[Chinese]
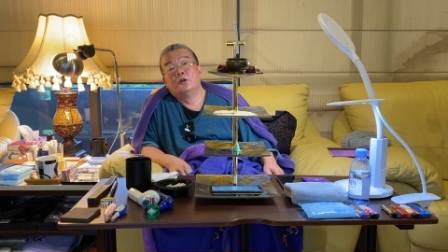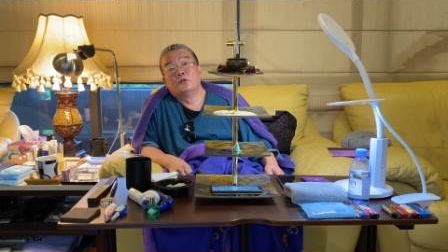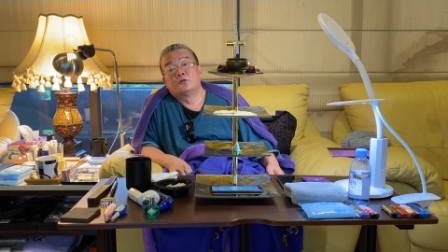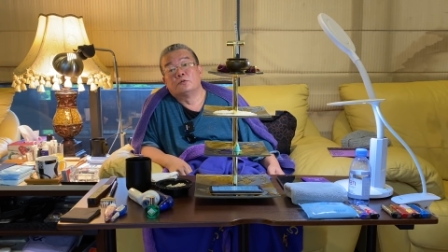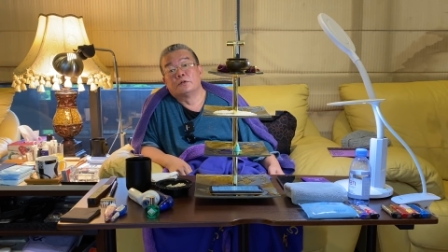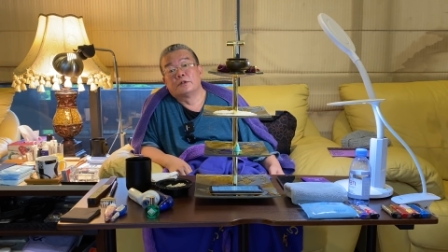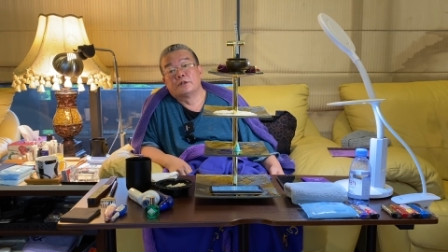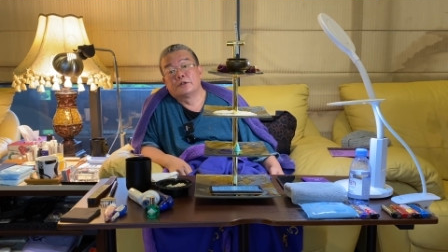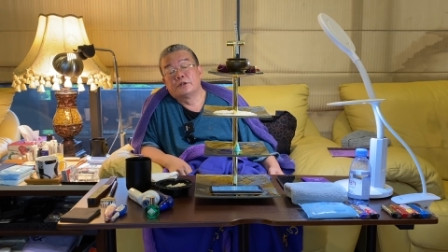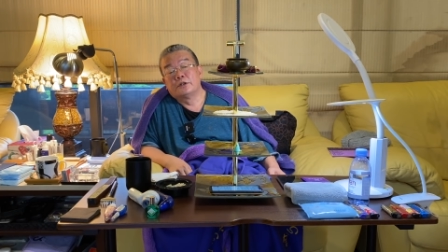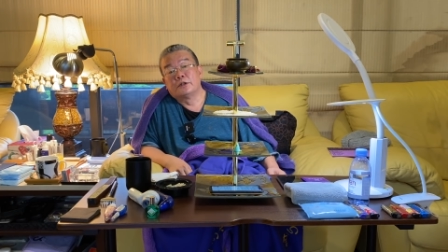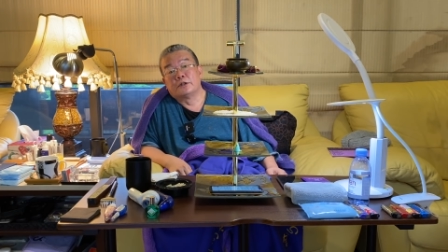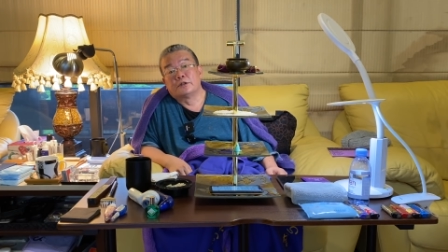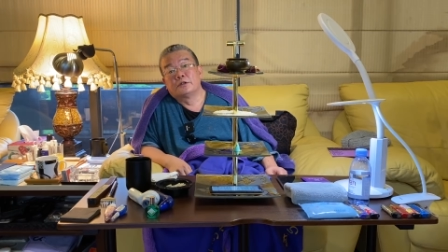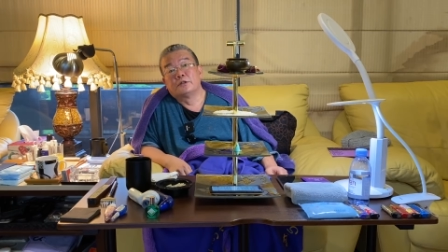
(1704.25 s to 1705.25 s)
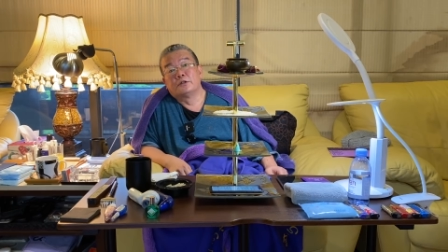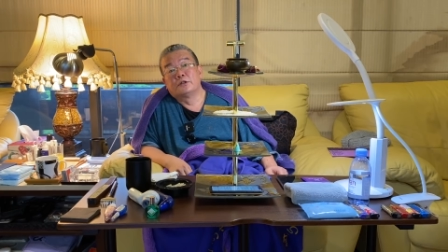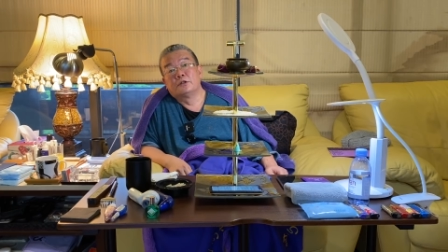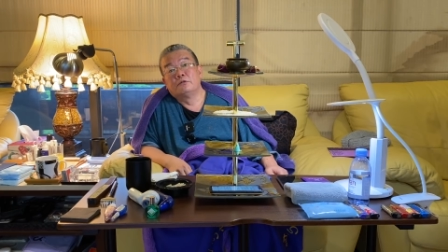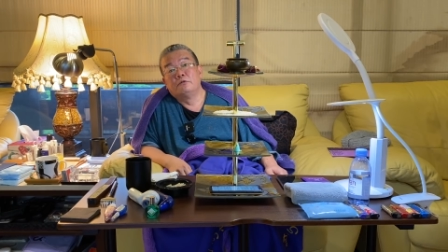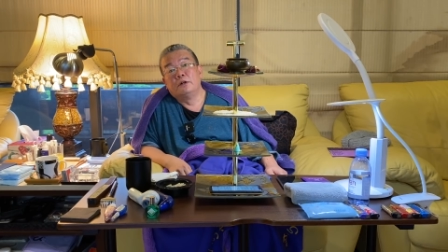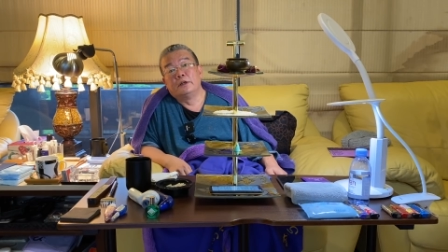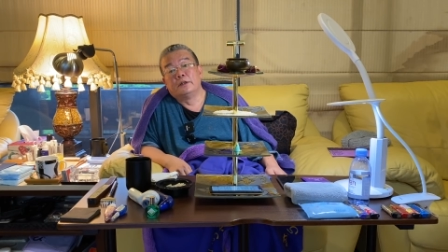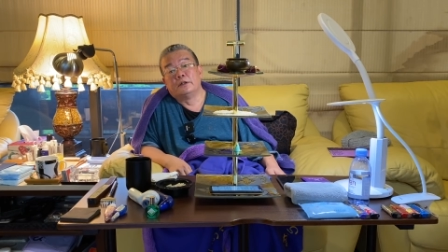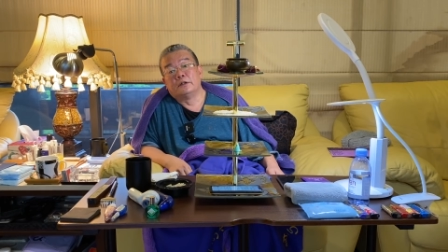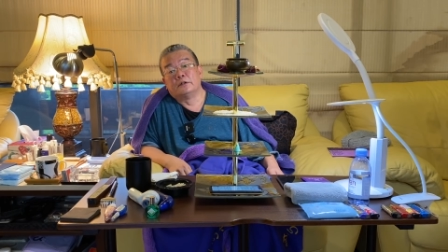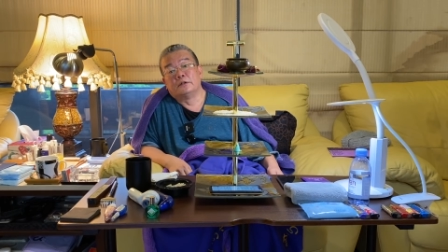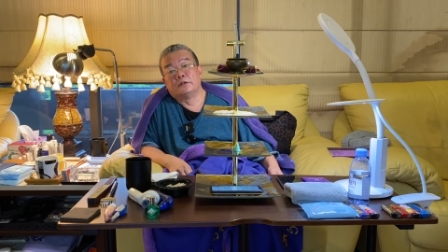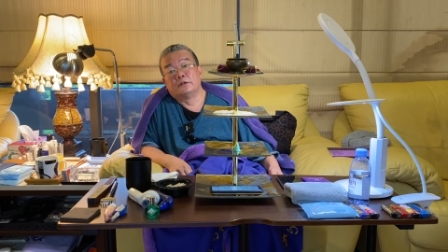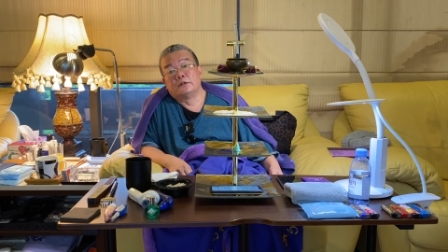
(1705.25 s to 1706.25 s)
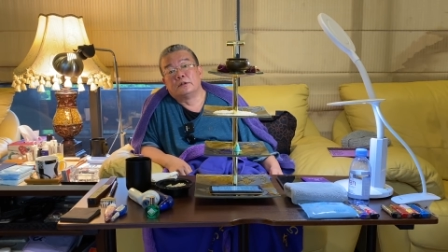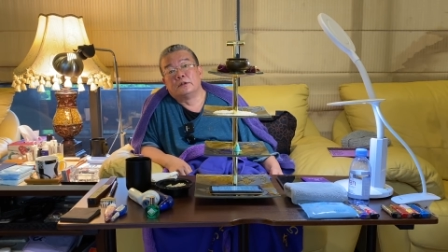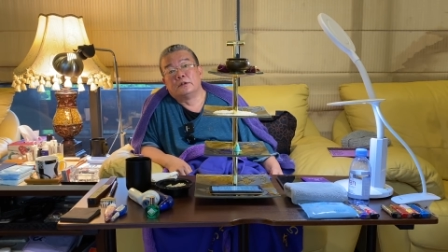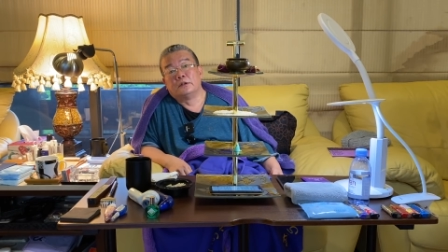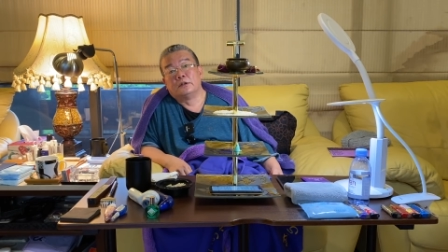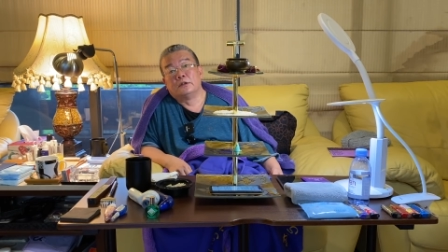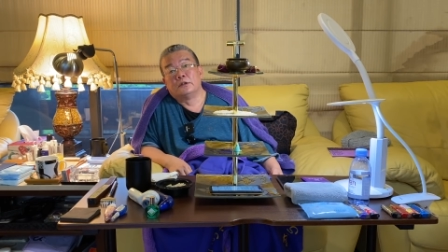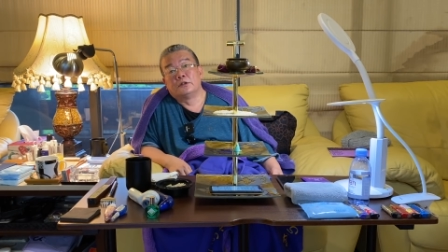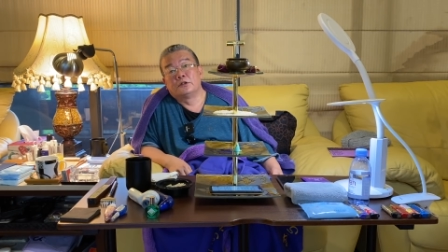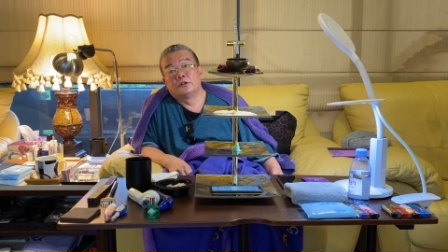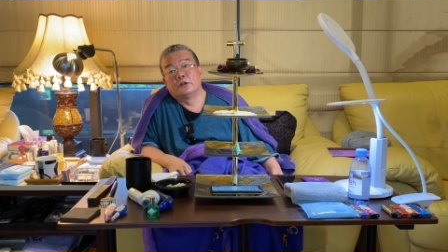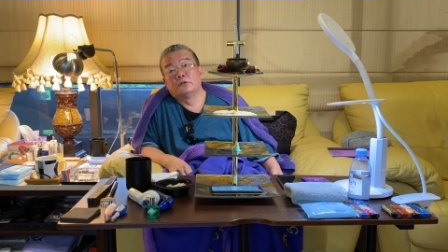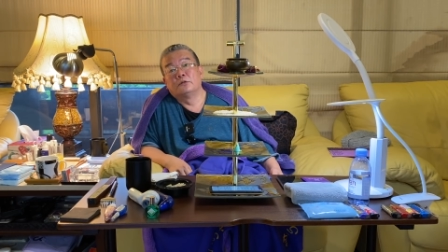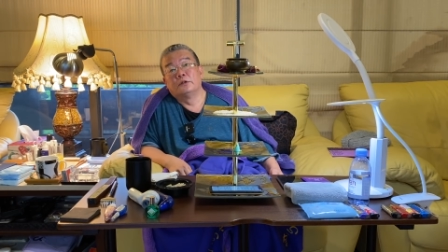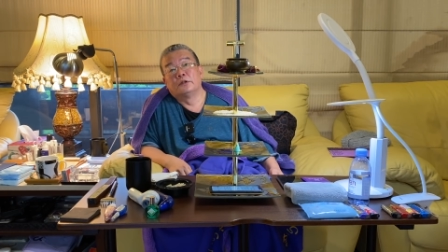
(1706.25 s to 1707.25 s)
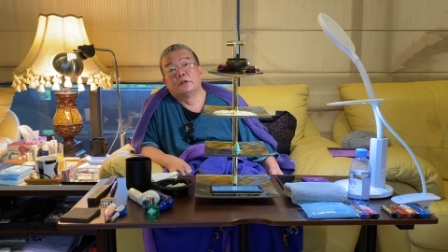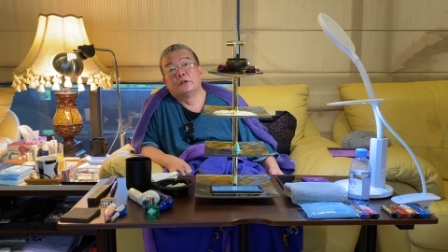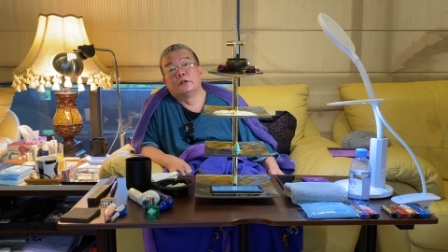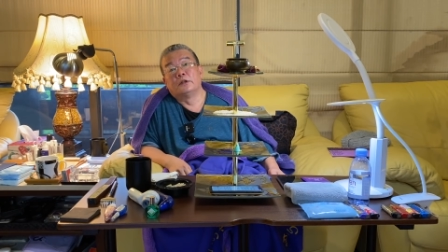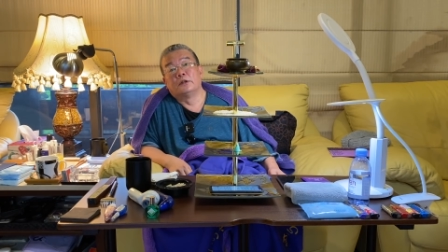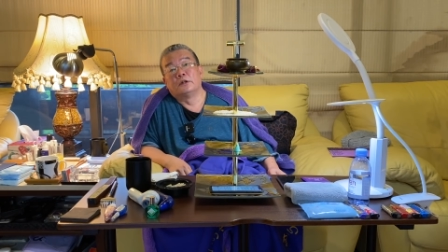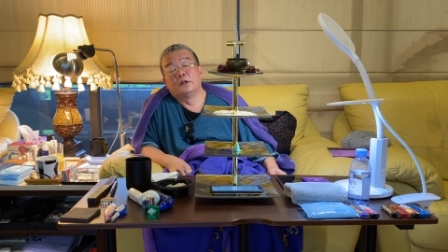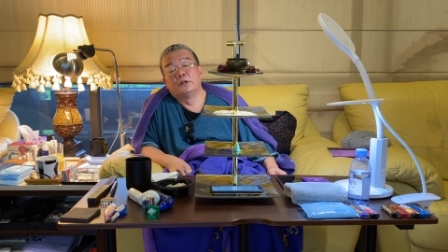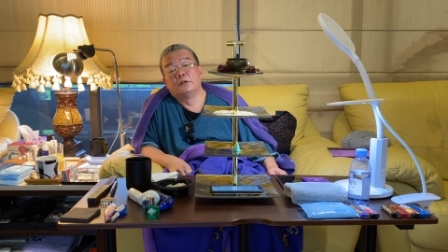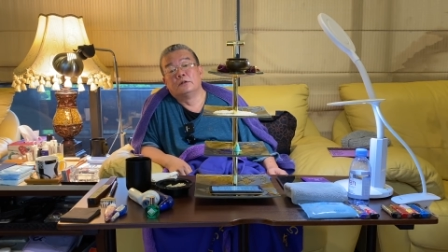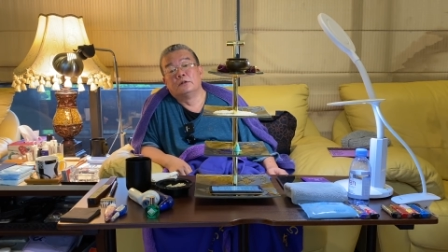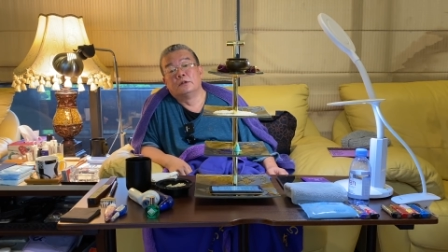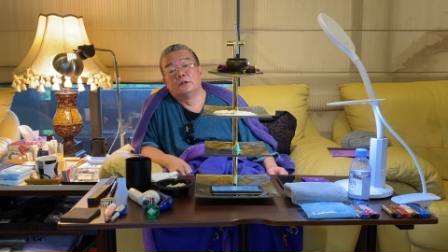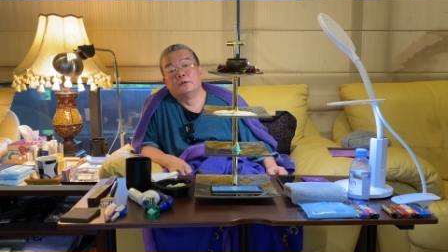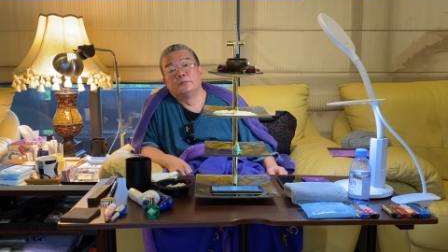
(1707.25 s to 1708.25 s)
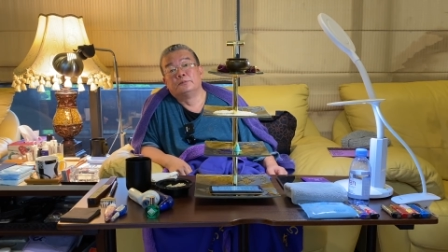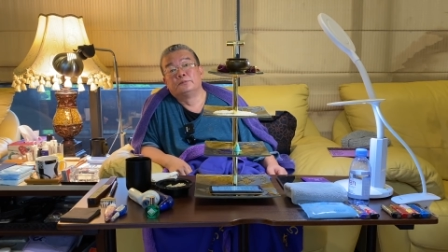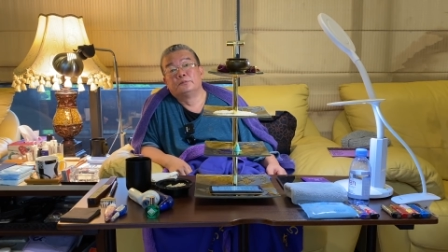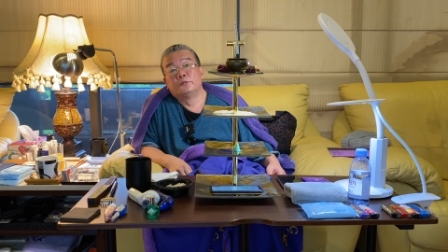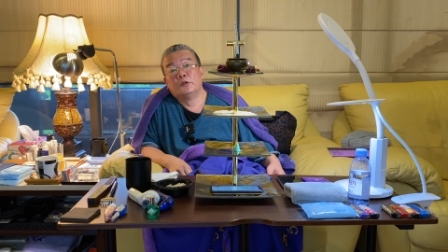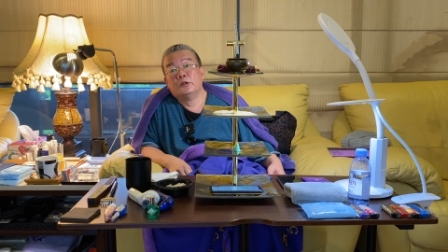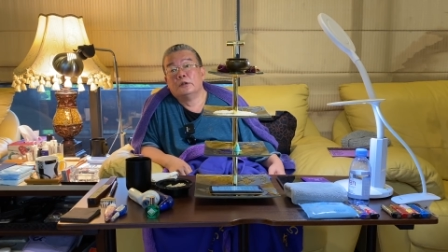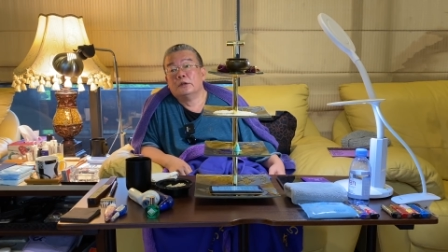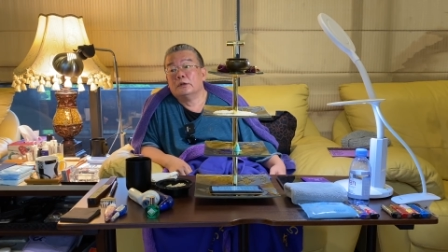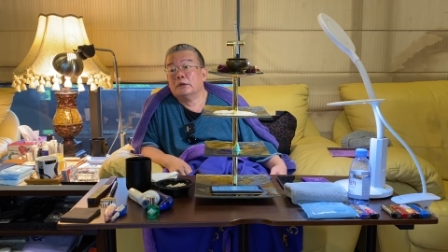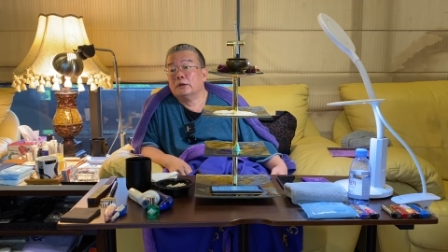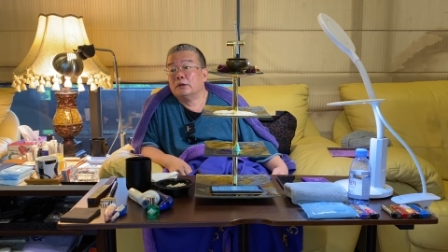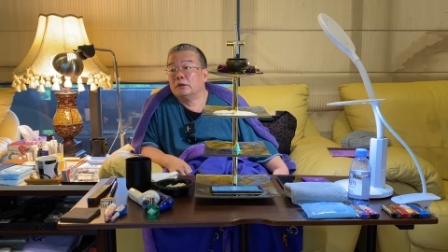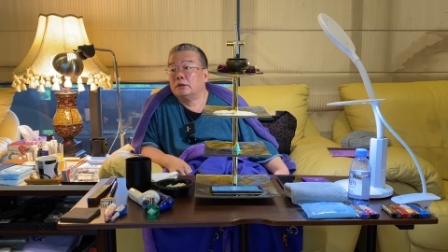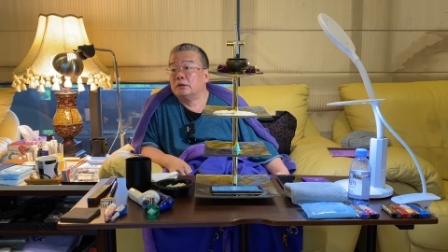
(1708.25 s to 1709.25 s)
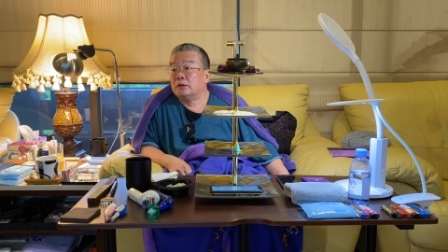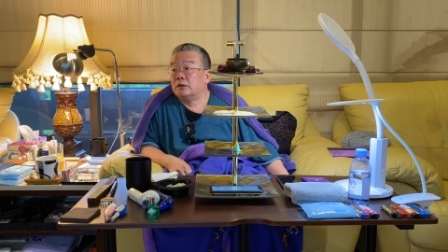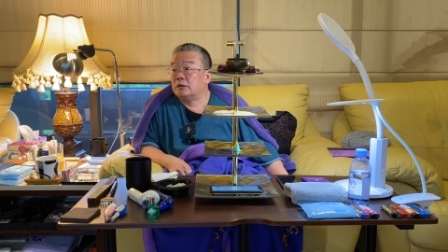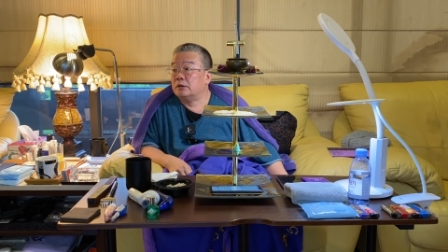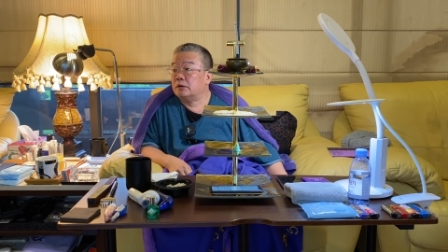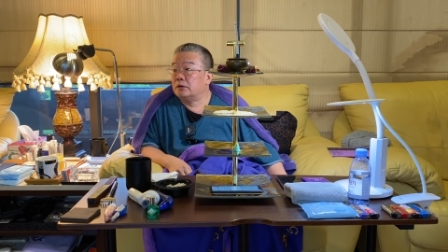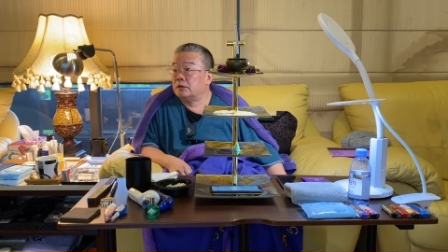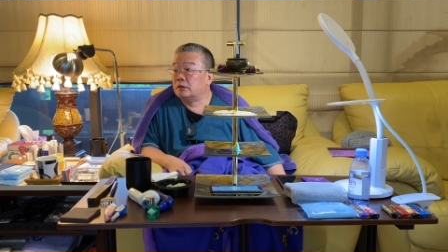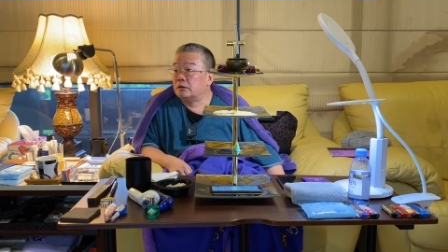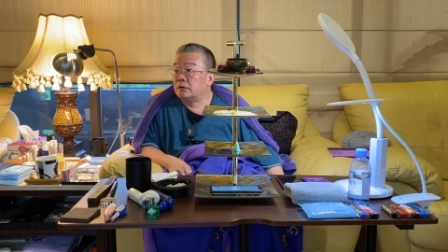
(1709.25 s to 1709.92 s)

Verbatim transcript: 除了这四个字之外呢，呃，相对的还有呢，呃，